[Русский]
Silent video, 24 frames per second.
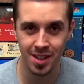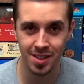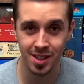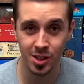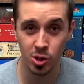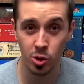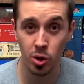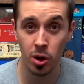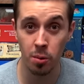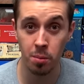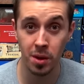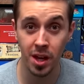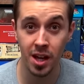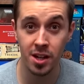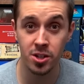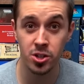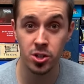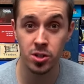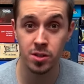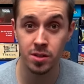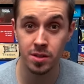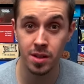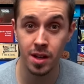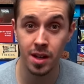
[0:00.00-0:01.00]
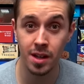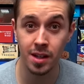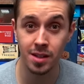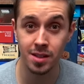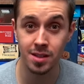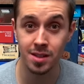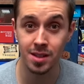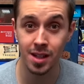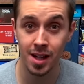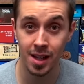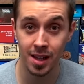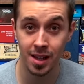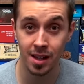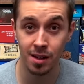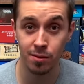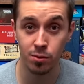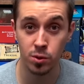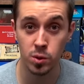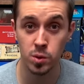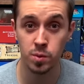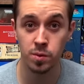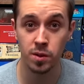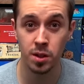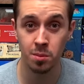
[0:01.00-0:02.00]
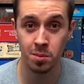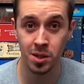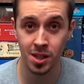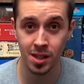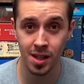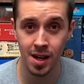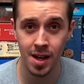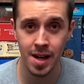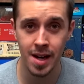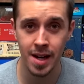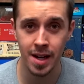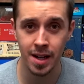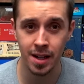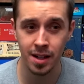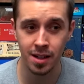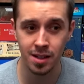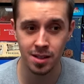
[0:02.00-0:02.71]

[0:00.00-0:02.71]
с которым я частенько сталкиваюсь в комментариях,